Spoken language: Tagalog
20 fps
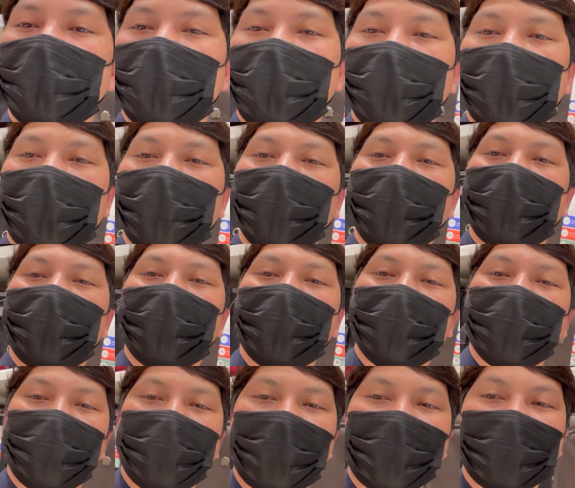around the world
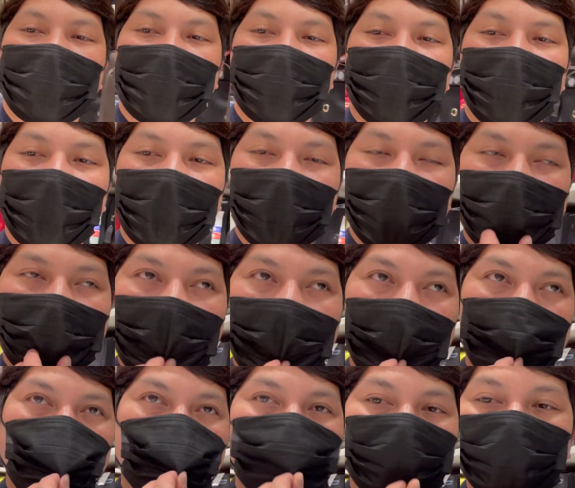Jeshan Mall
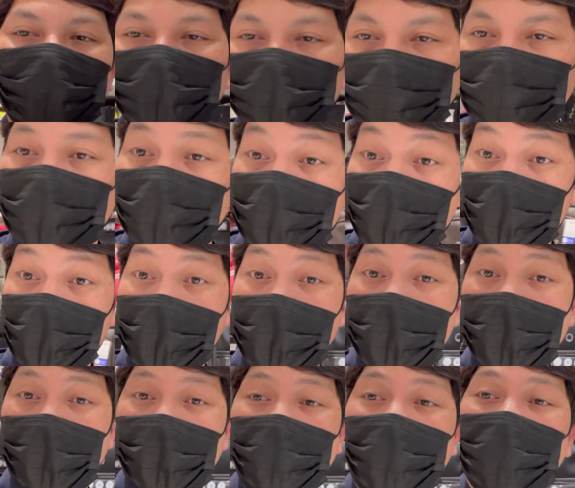outlet mall
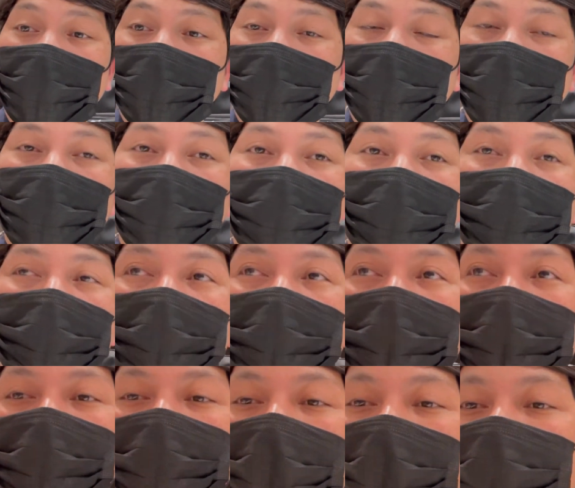at
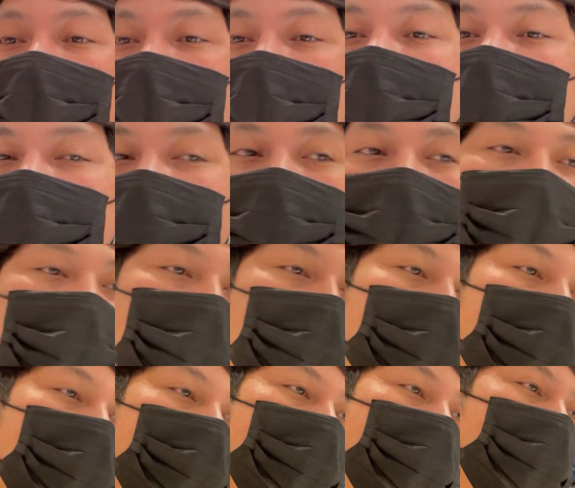papakita ko sa inyo
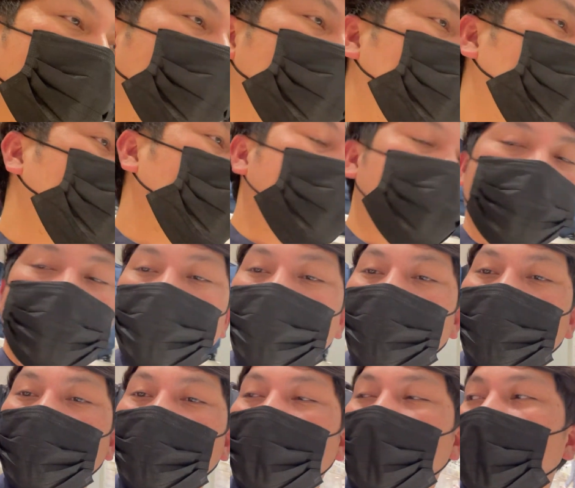kung
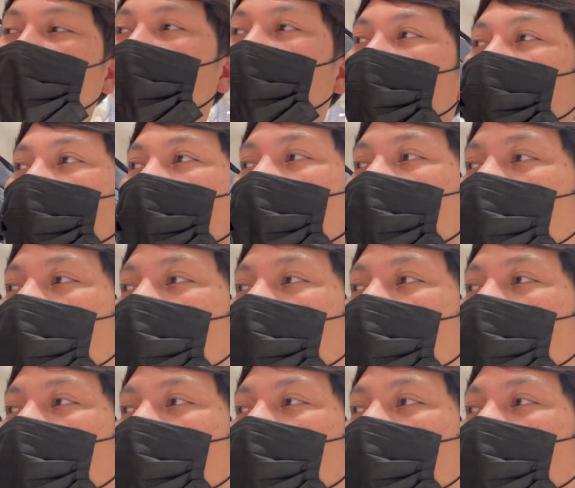alin yung mga